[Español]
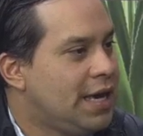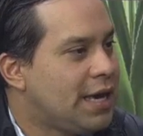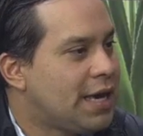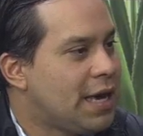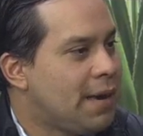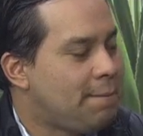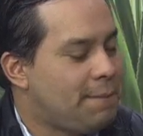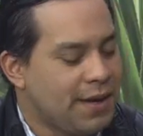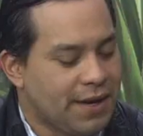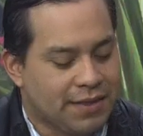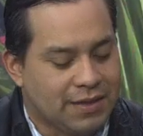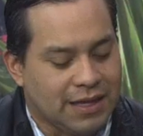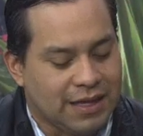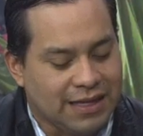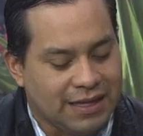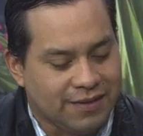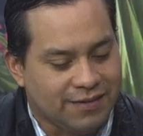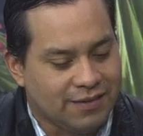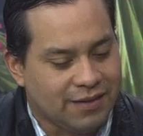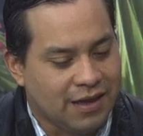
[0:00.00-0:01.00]
que
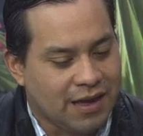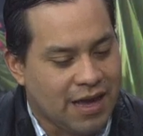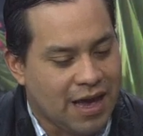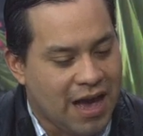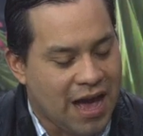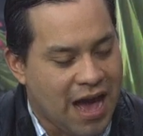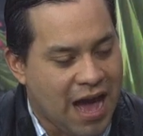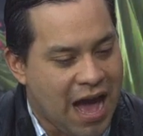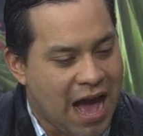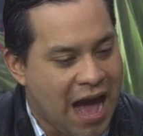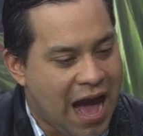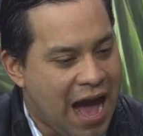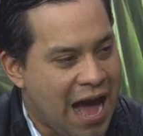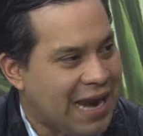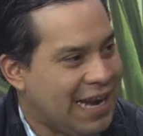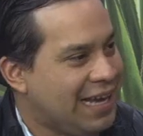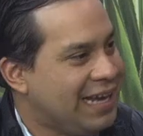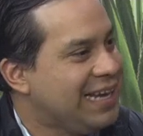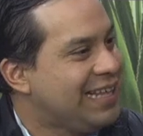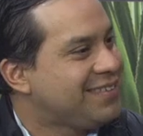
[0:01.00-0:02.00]
pertenece a
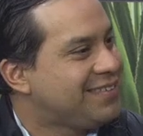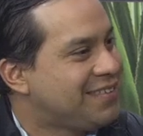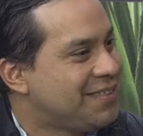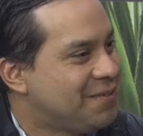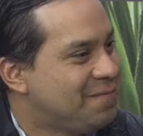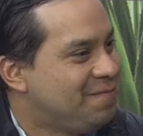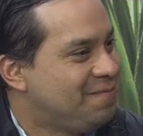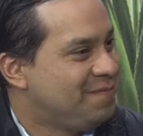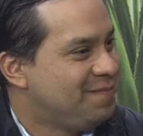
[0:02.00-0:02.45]
la iglesia.